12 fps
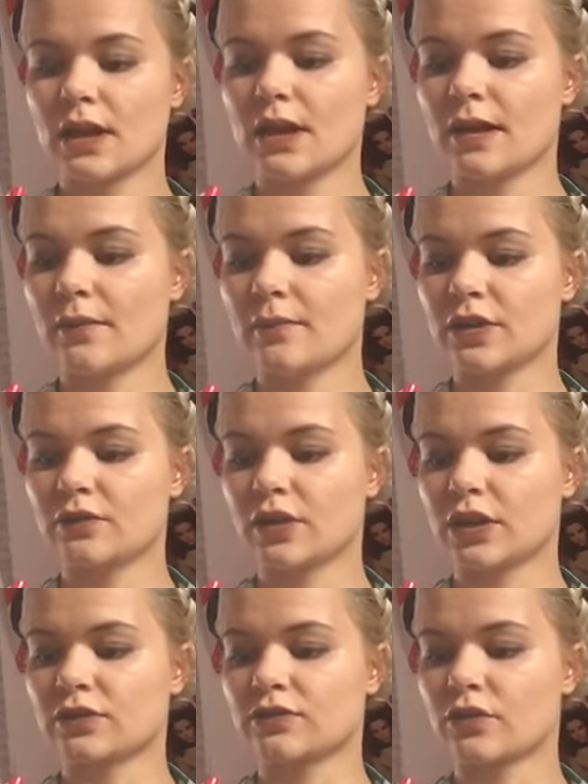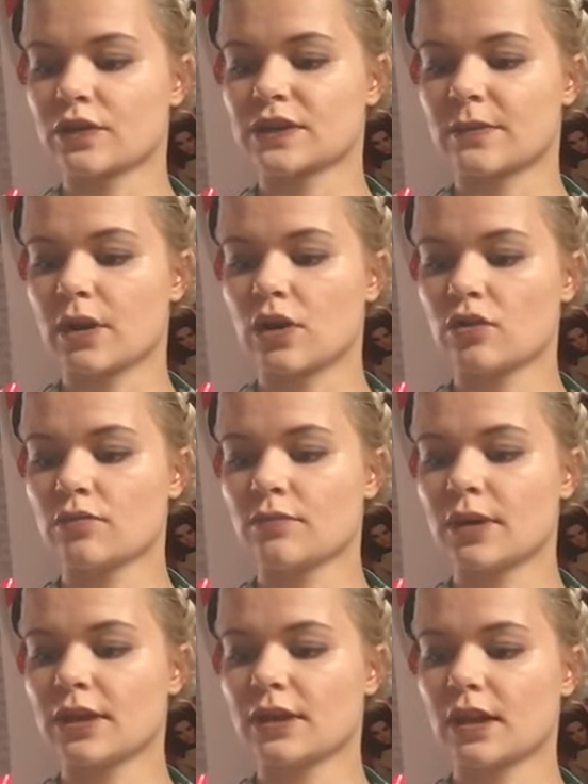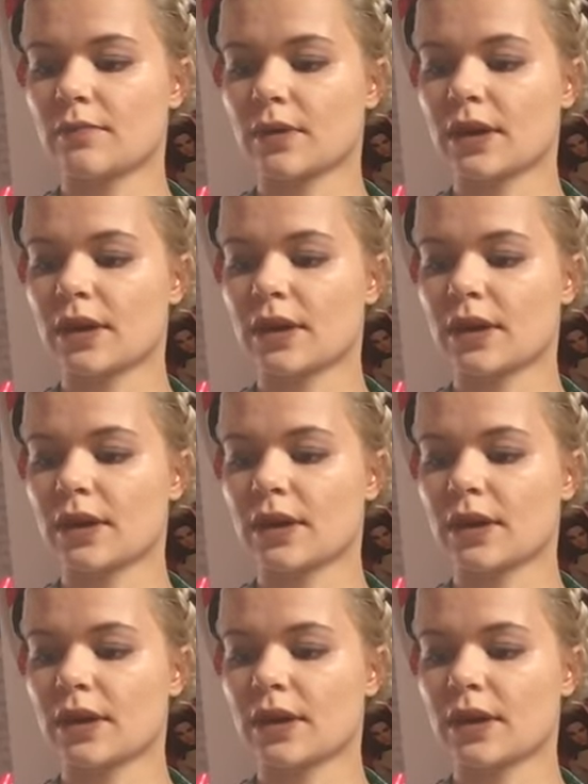Ähm, entfernt wirksam Augen-Make-up,